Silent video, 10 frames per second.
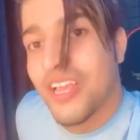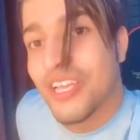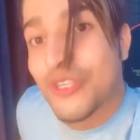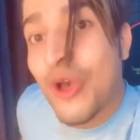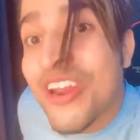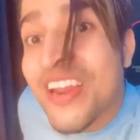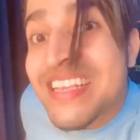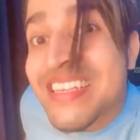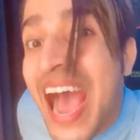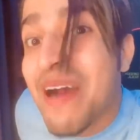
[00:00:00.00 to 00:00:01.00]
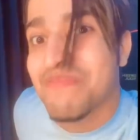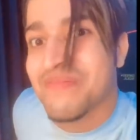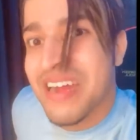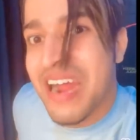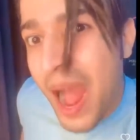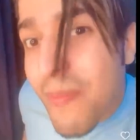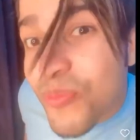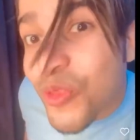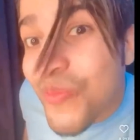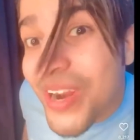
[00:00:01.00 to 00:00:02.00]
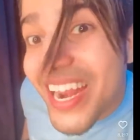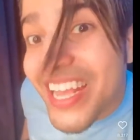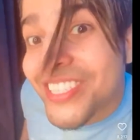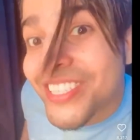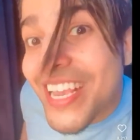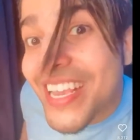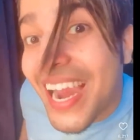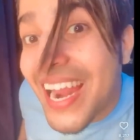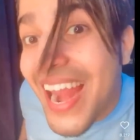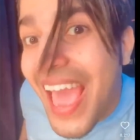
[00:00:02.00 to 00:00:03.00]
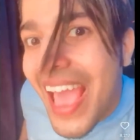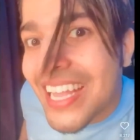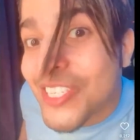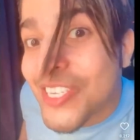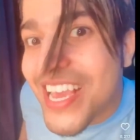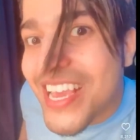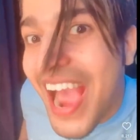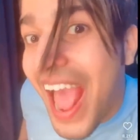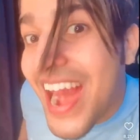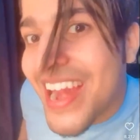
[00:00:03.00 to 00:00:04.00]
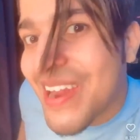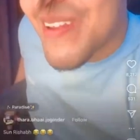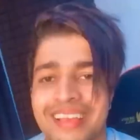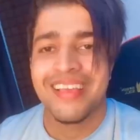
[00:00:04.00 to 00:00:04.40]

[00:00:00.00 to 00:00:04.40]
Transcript: था कि ये बिहारियों के एक्सीडेंट का मजाक उड़ा रहा है बट मैं कुछ कह नहीं क्योंकि मेरे को